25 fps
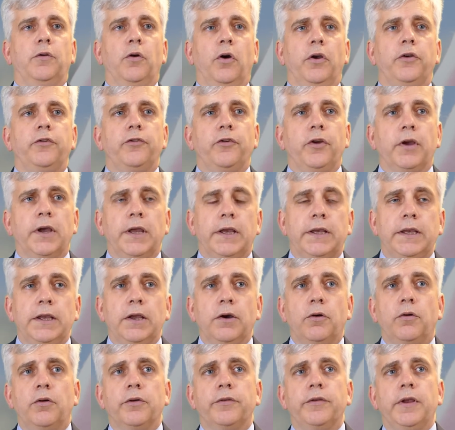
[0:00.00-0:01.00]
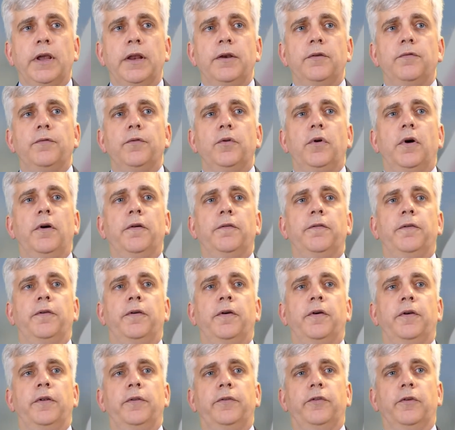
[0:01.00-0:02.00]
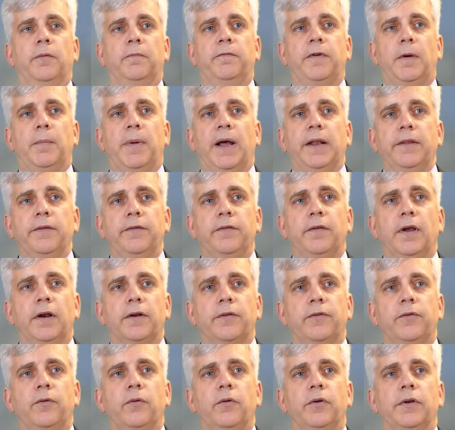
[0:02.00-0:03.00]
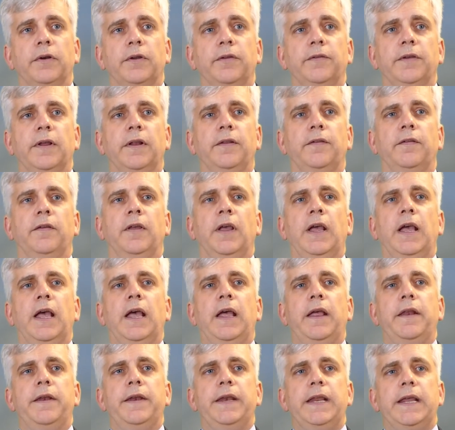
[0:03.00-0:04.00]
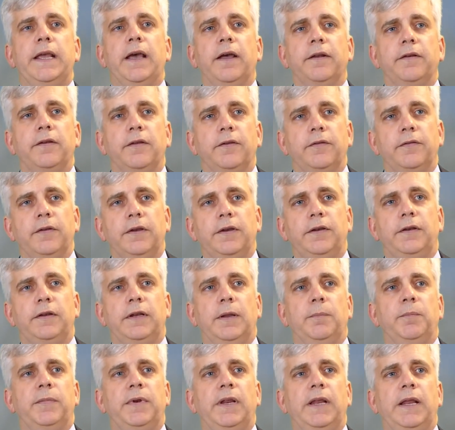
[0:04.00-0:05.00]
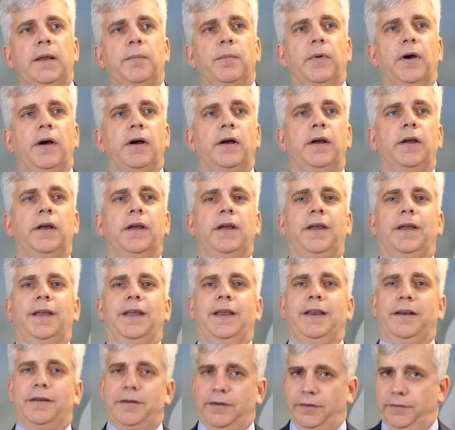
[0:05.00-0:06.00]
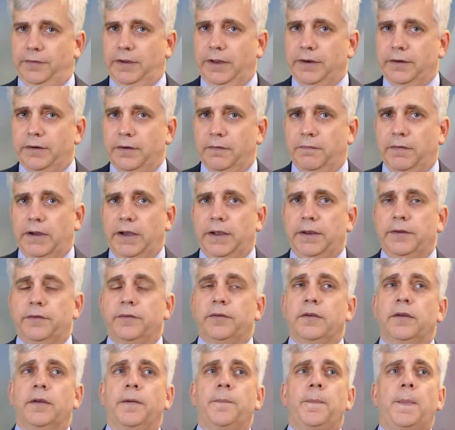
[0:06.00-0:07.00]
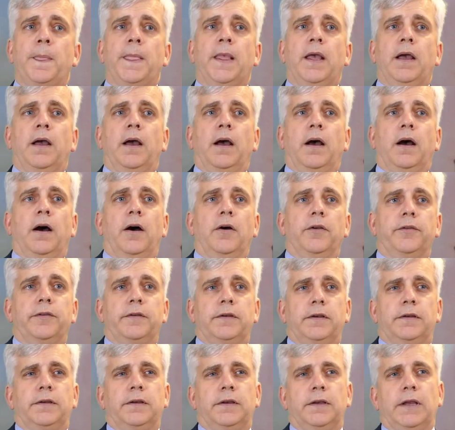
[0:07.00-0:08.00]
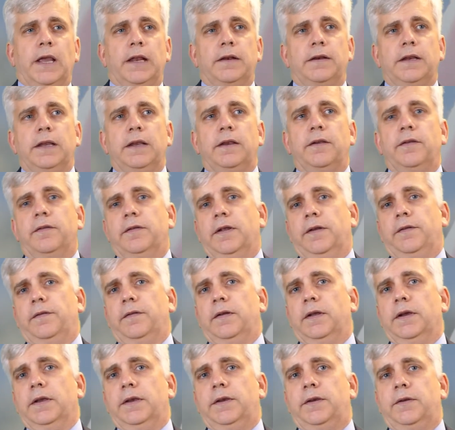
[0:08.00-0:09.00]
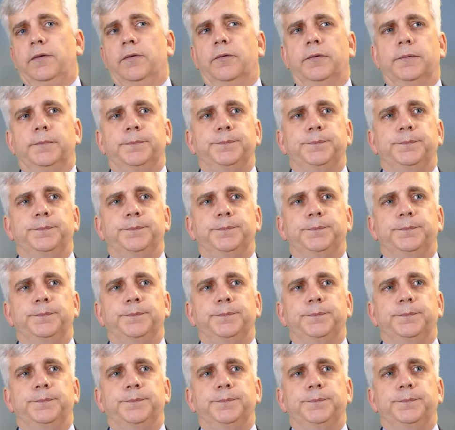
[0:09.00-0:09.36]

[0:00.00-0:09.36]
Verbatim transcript: deutsche Regierungsentwurf zum Verbandssanktionengesetz näherte sich dem Thema interessanterweise aus entgegengesetzter Richtung.